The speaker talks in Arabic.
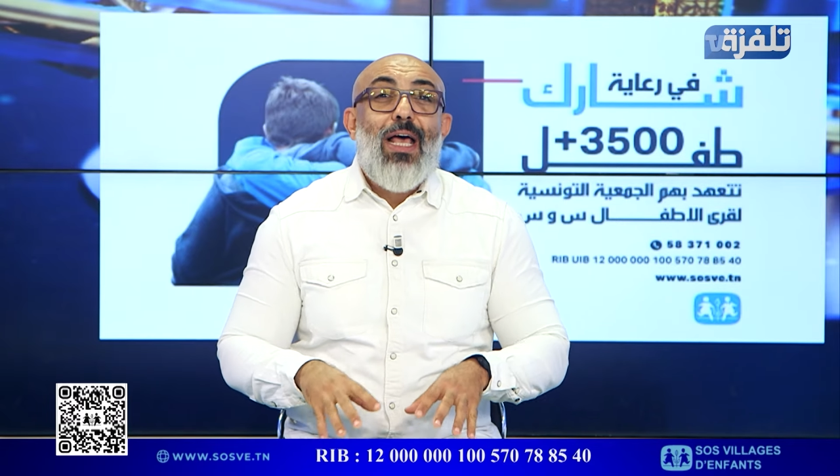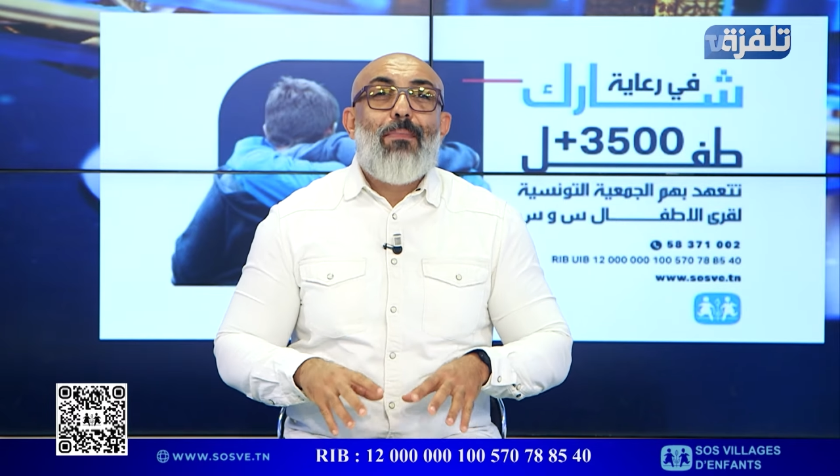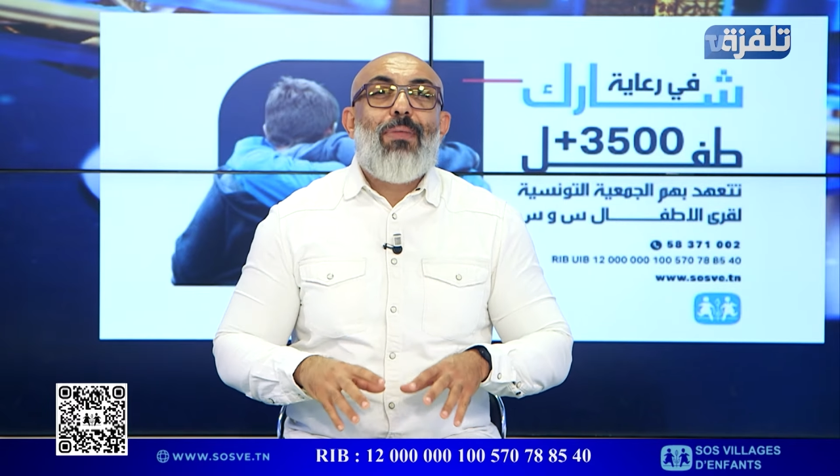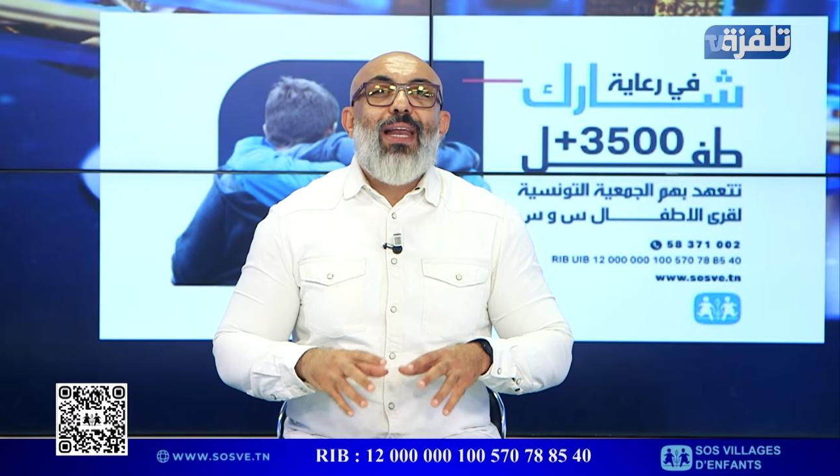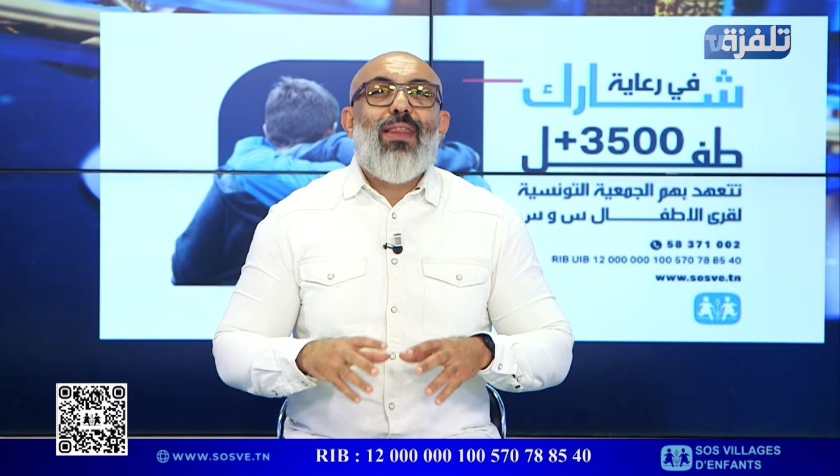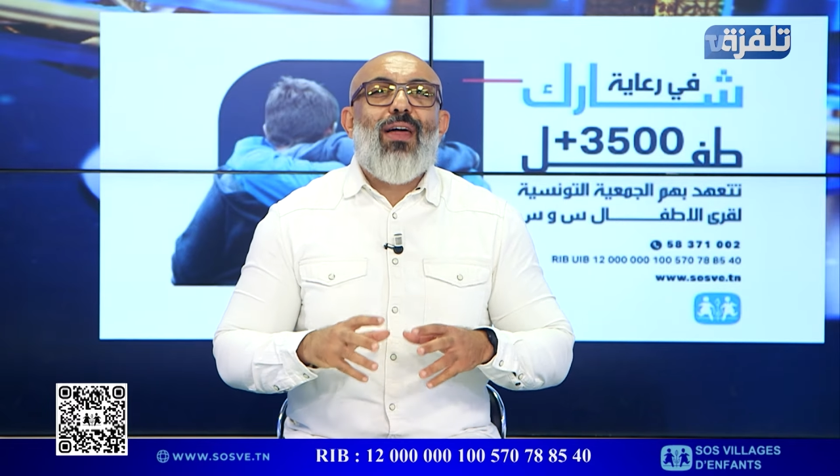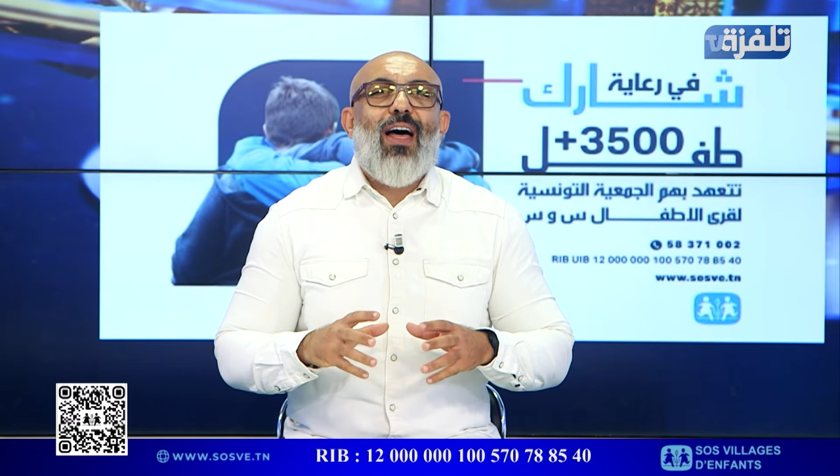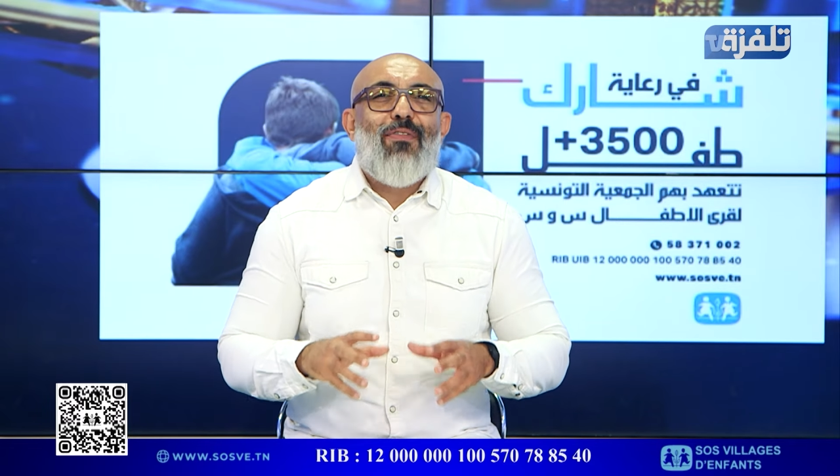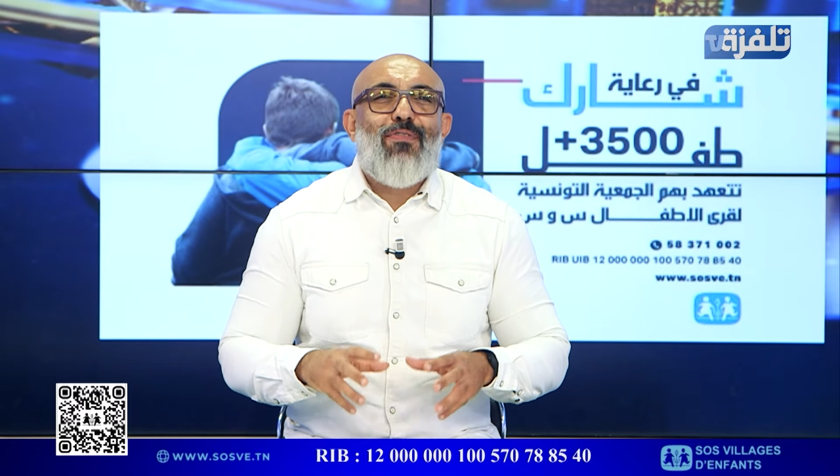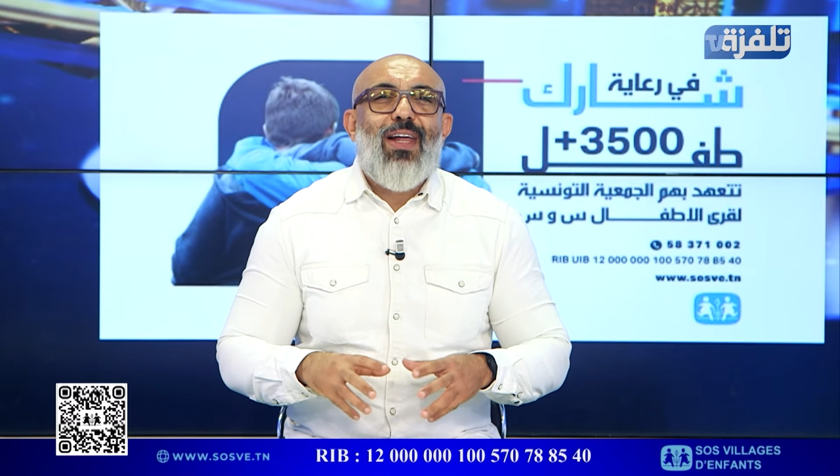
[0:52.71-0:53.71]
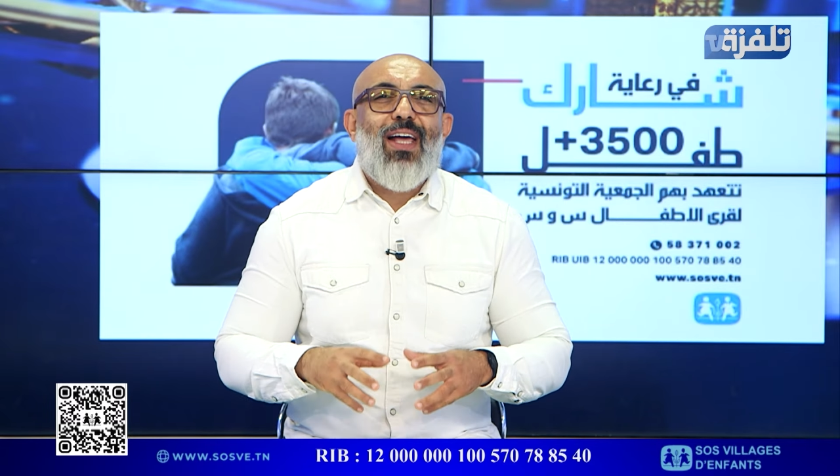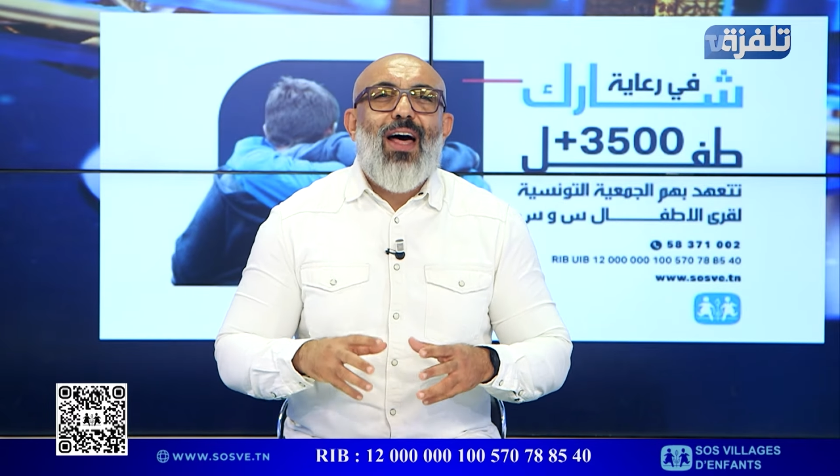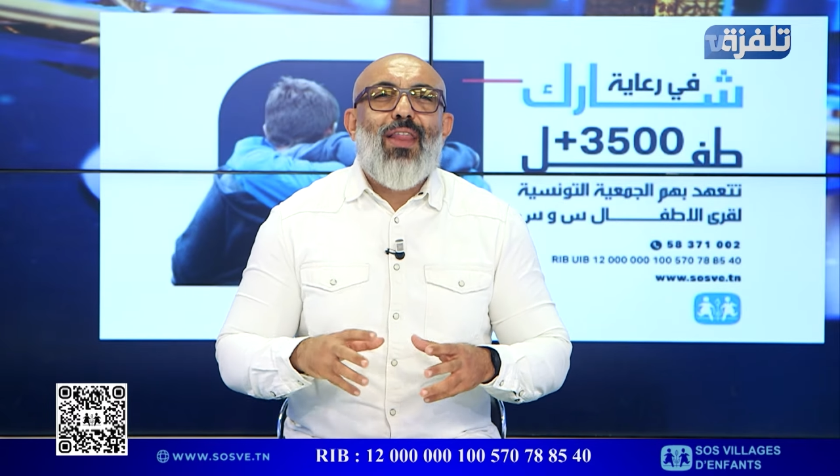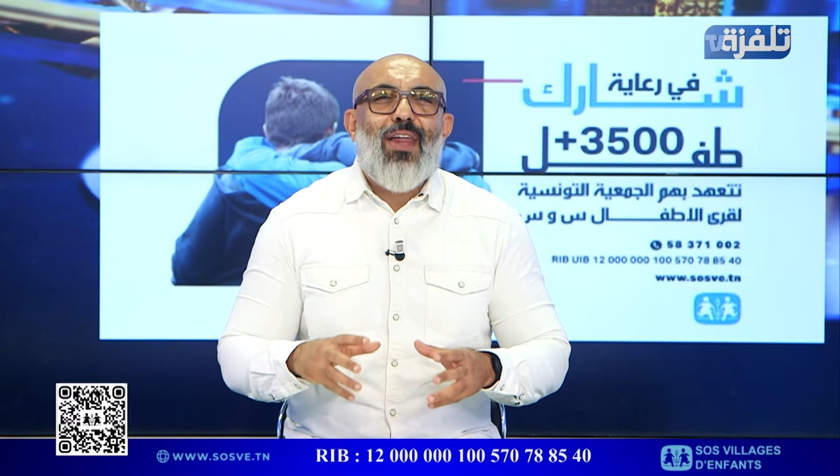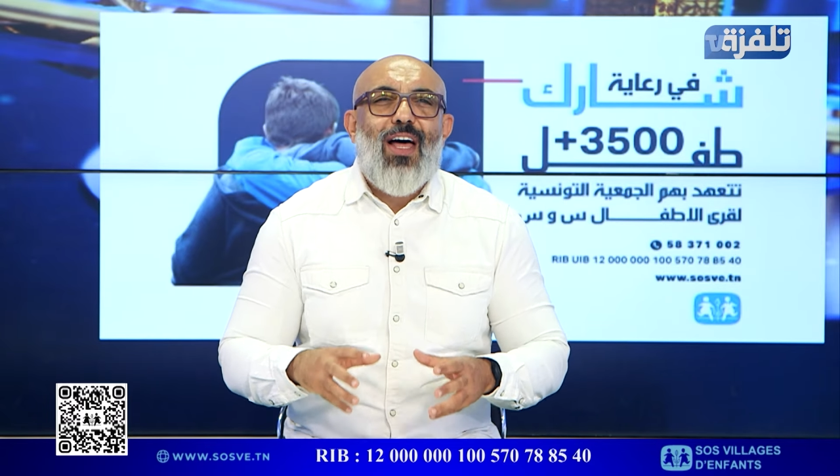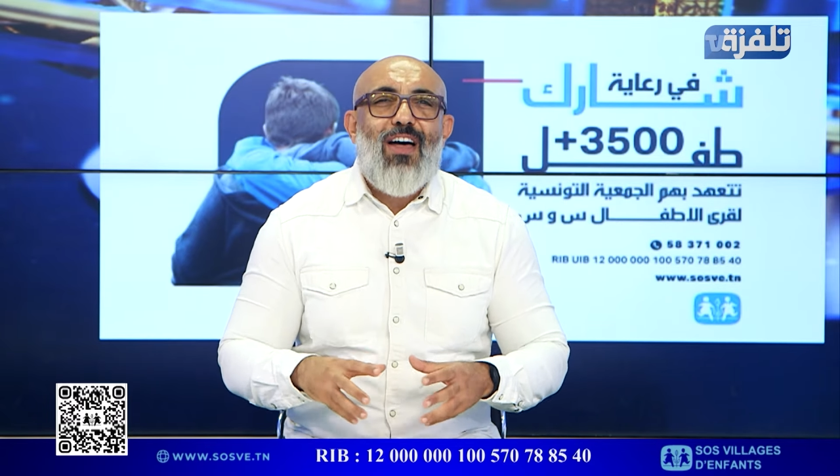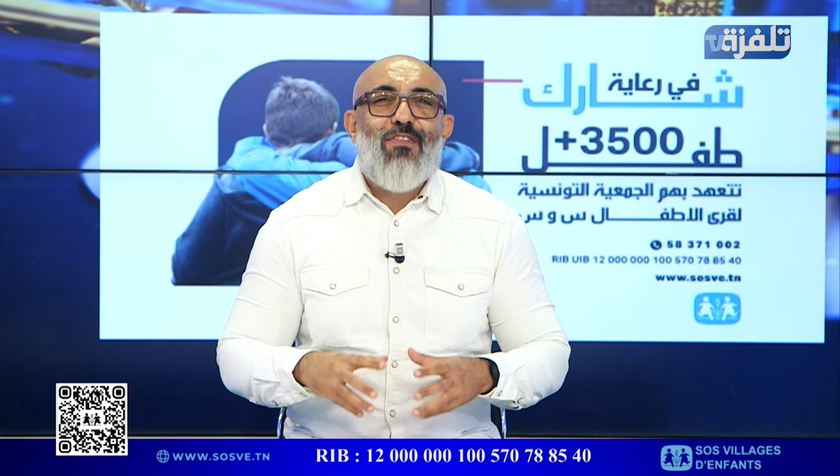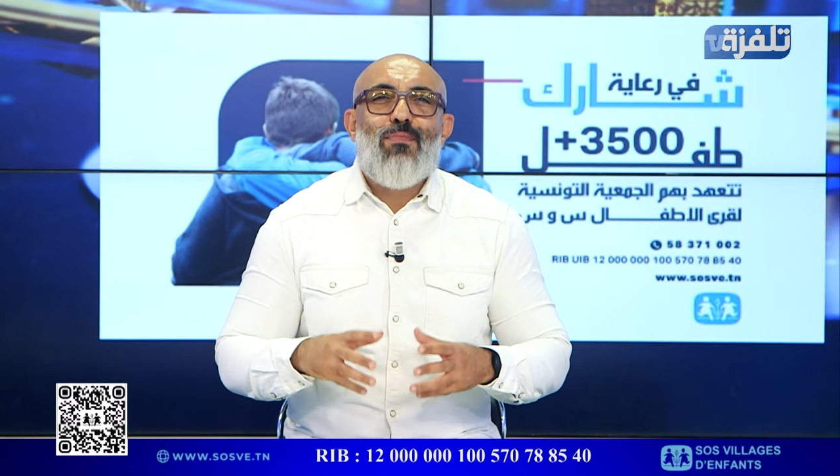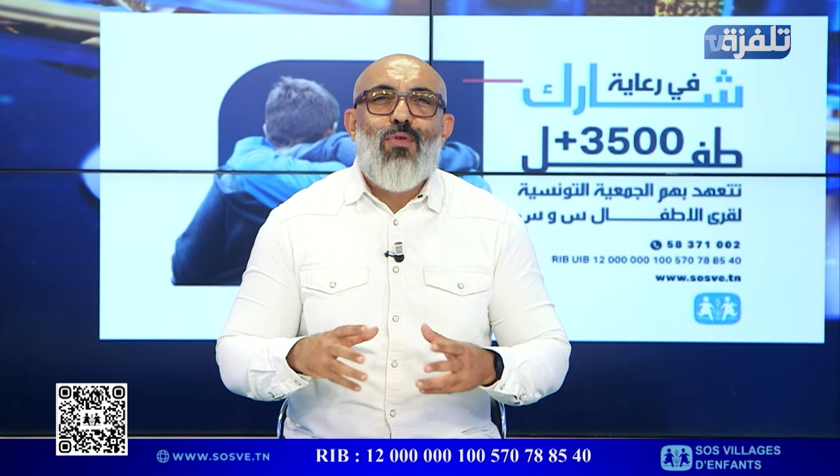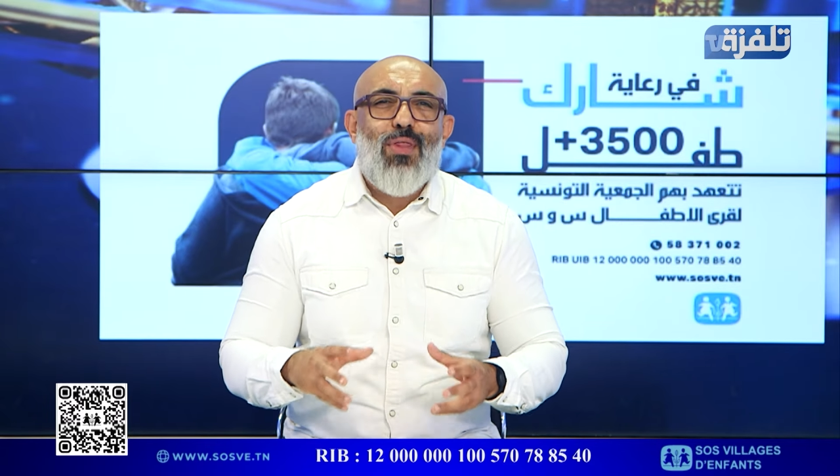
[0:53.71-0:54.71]
بل يضاعف لك
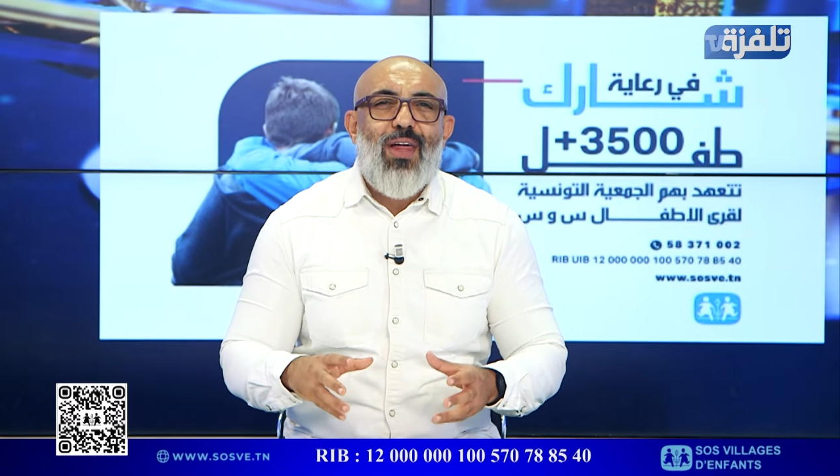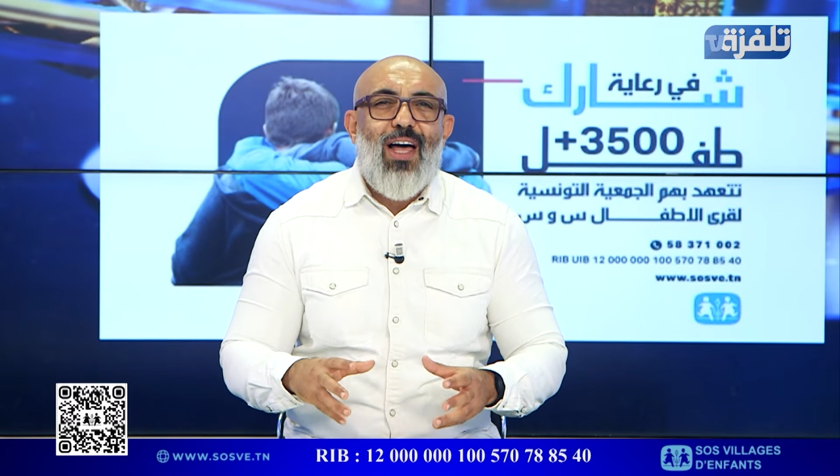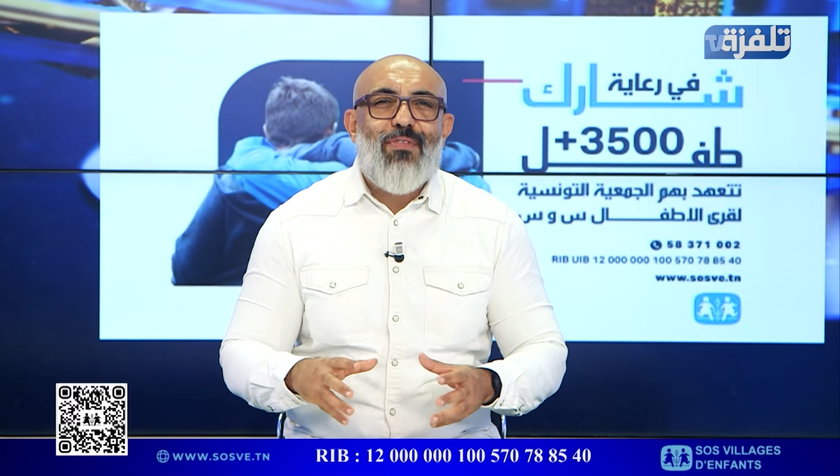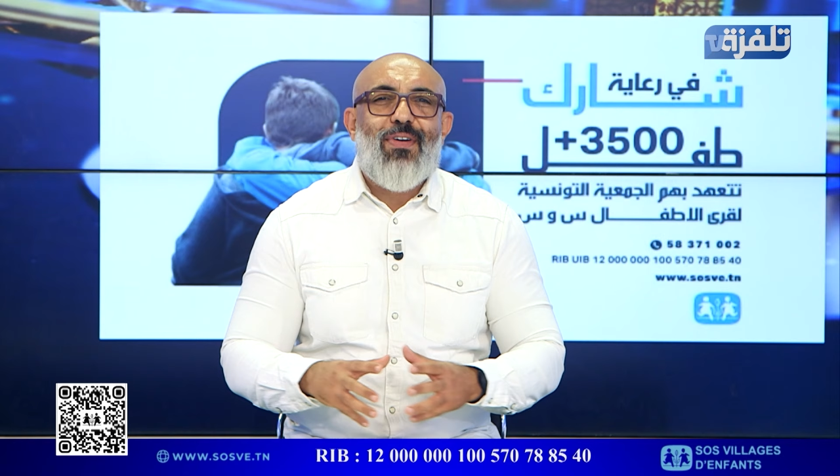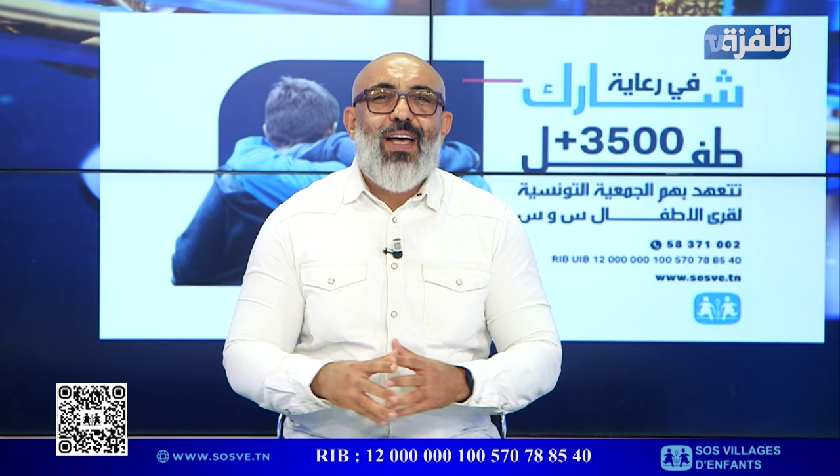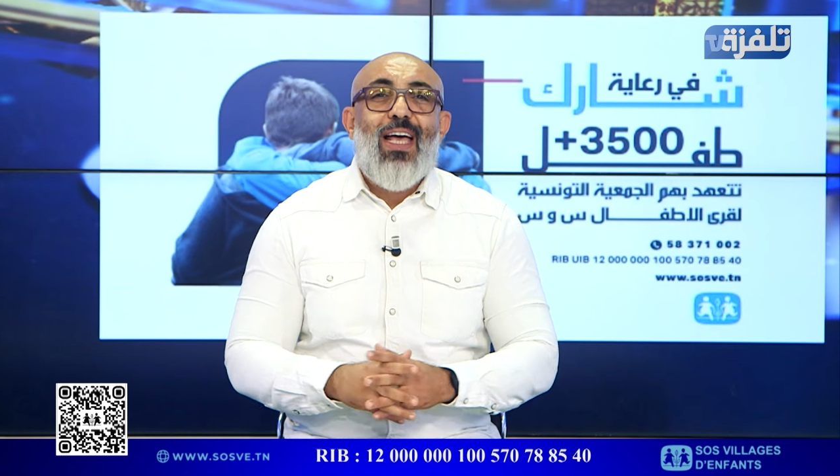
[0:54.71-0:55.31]
أضعاف مضاعفة